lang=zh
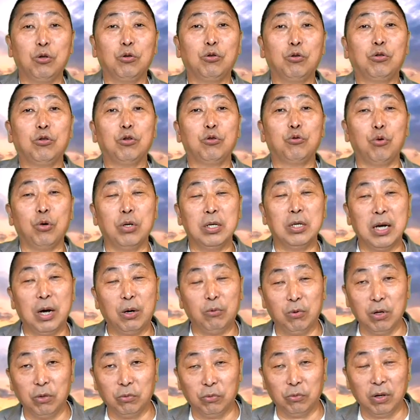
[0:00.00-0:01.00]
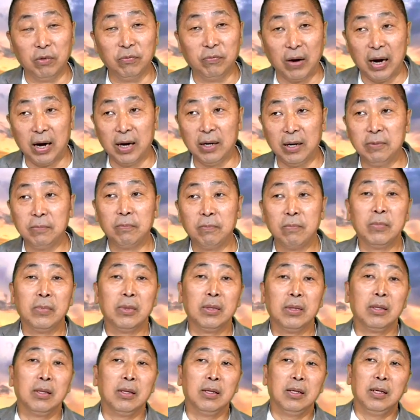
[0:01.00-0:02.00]
就就说人家违违法。
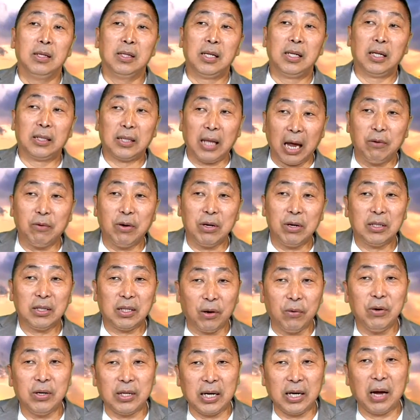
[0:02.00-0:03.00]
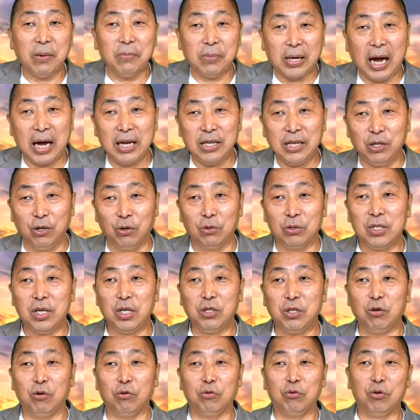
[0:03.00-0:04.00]
那台湾台湾该不该有
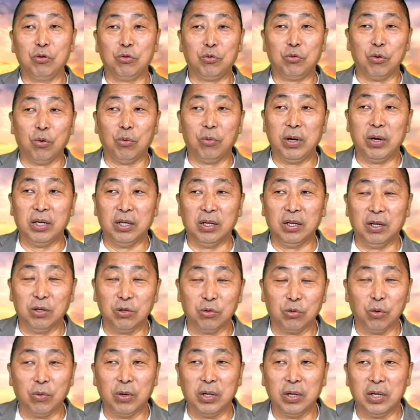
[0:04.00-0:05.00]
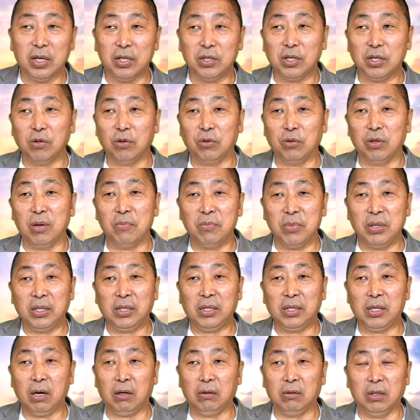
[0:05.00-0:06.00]
这种就是所谓的所谓的这种的
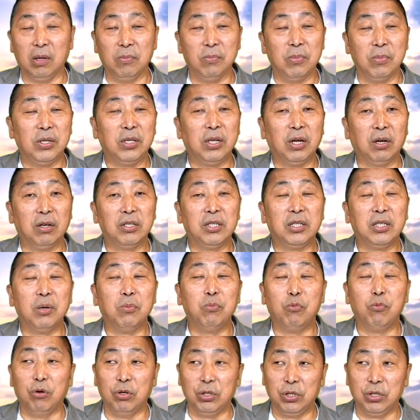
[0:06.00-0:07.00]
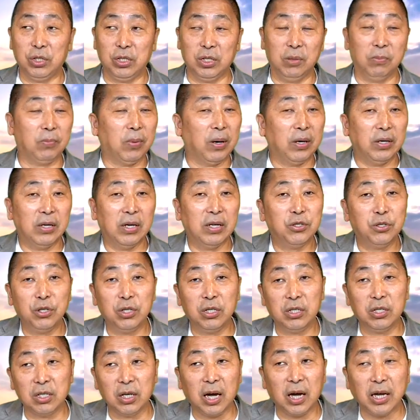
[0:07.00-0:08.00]
民调的民调的缄默期？本人
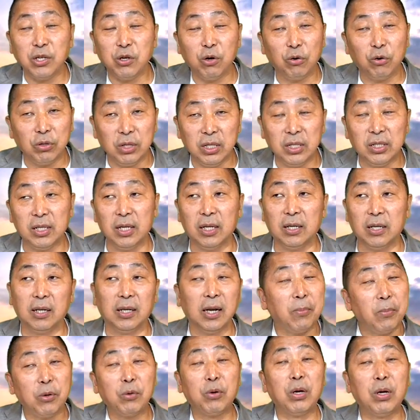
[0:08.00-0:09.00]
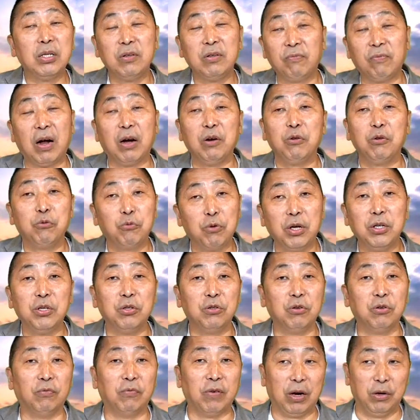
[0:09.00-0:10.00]
是是很有意见的。那没关系，法律规
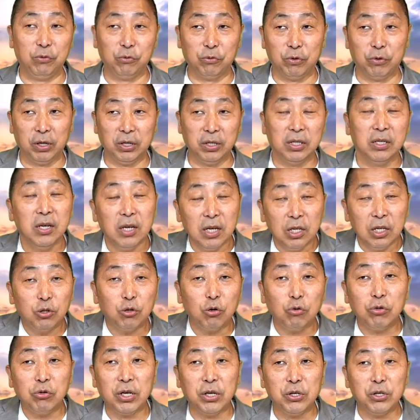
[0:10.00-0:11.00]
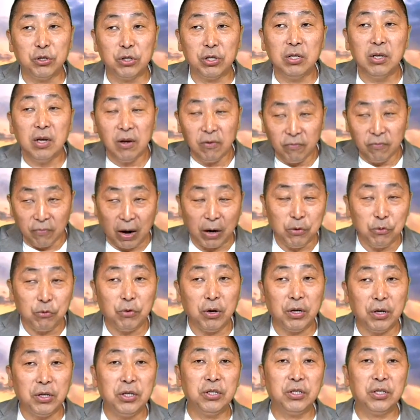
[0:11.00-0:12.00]
定就法律规定。重点是法律
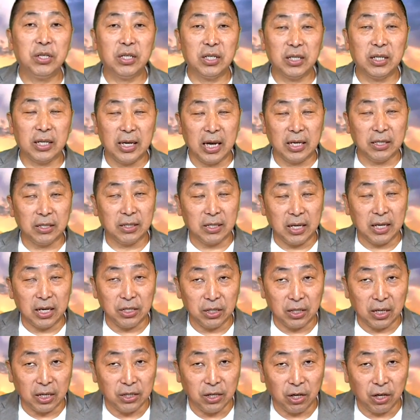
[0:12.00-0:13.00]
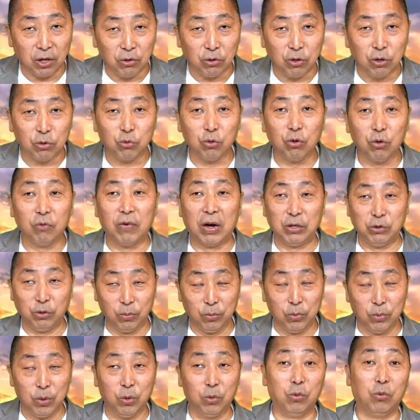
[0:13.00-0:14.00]
规定是这个样子，但是唐江龙的说法
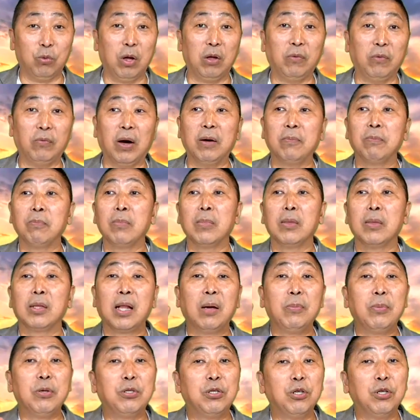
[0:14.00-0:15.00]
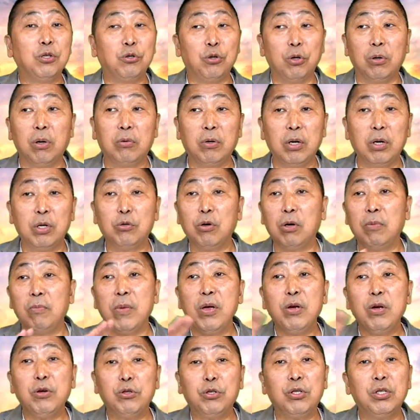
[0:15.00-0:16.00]
有没有违法？台北市选委会说
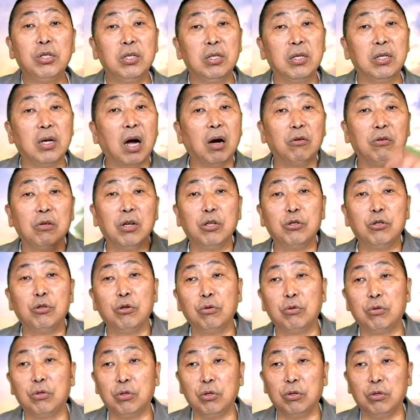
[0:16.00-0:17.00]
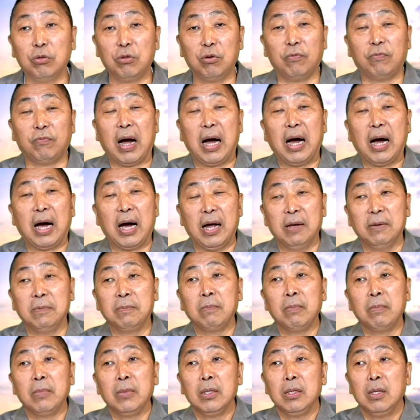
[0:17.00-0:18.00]
没有事，然后呢就就就发函，
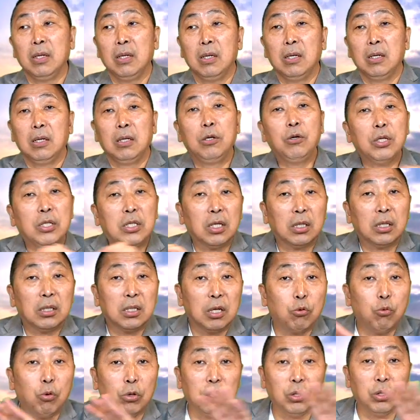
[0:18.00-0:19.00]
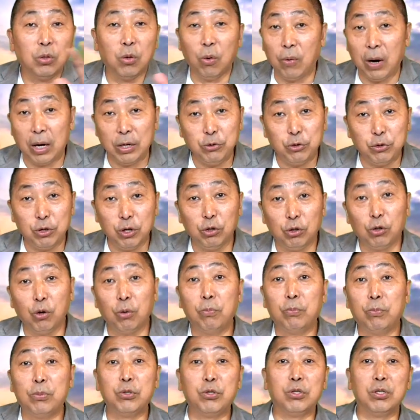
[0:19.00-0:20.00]
因为这个这过程我完全
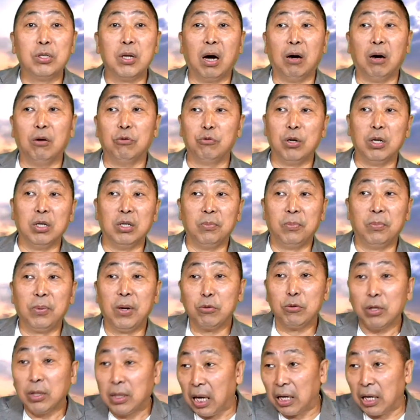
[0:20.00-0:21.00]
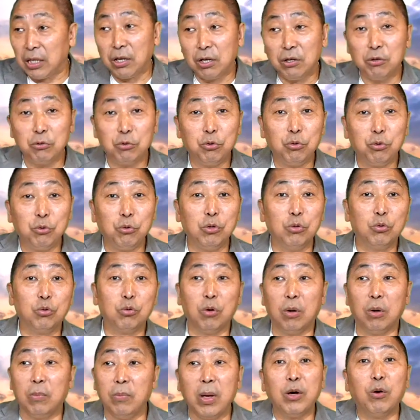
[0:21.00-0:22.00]
都不知道，所以你不要说唐江龙去运
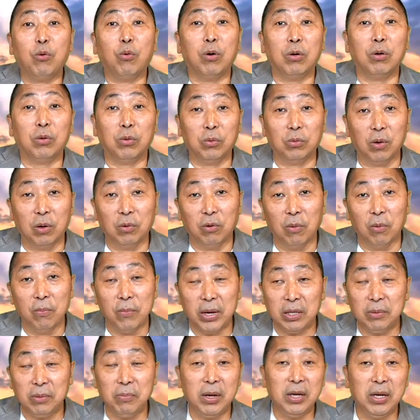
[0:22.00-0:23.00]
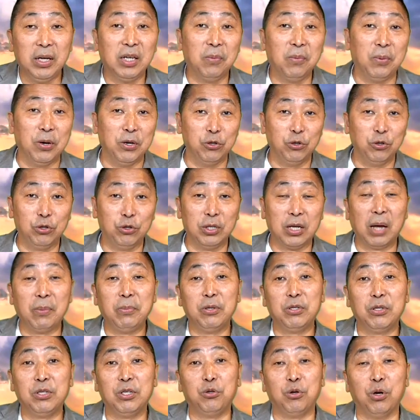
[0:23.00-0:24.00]
作没有，我我我没没那个本事。台
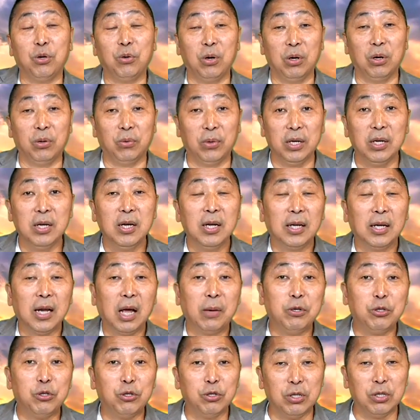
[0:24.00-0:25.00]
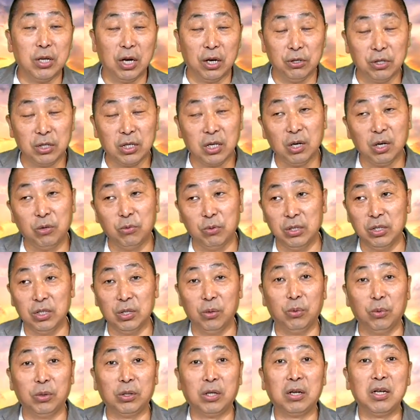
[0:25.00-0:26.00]
北市选委会，台北市长是柯文
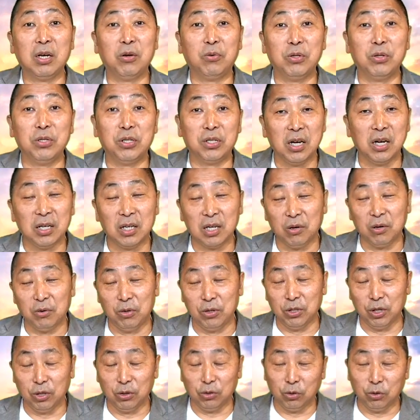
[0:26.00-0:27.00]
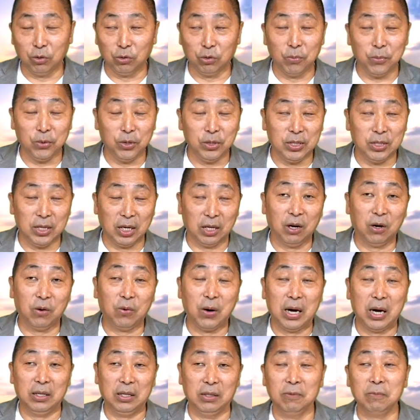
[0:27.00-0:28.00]
哲，我到现在为止跟柯文哲都都没有讲到
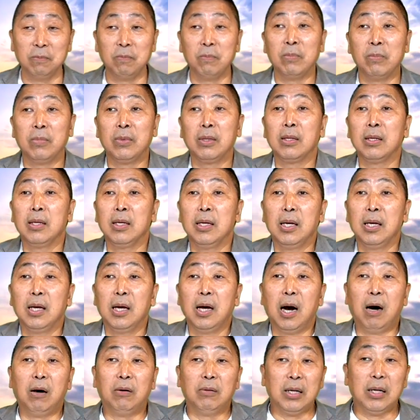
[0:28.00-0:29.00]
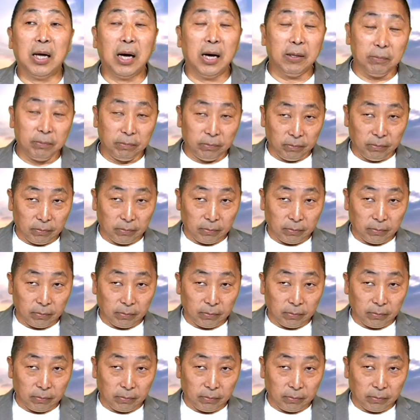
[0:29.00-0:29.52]
话呢。好，那。